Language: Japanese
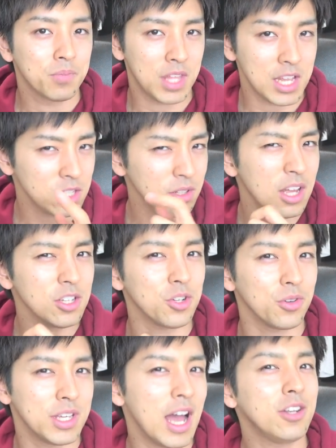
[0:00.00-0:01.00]
テスト直
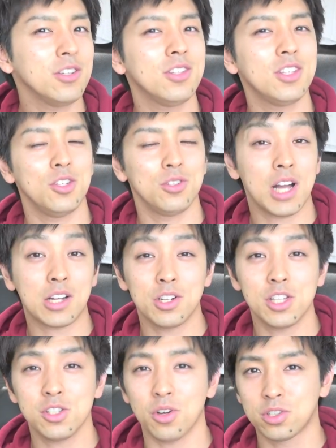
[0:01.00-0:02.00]
しをやるっていう確
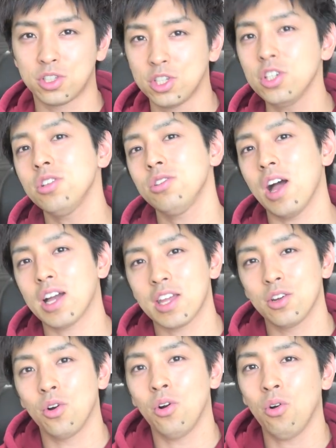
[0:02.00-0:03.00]
率をググッと上
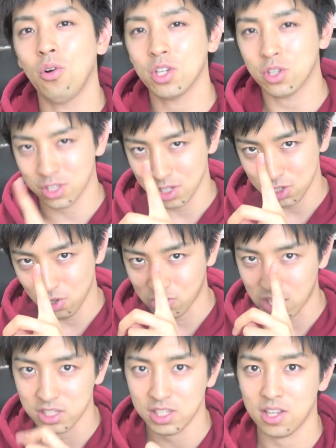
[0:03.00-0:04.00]
げる方法を一つ紹
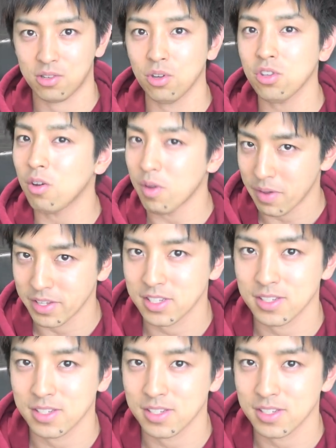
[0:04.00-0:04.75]
介していこうと思いま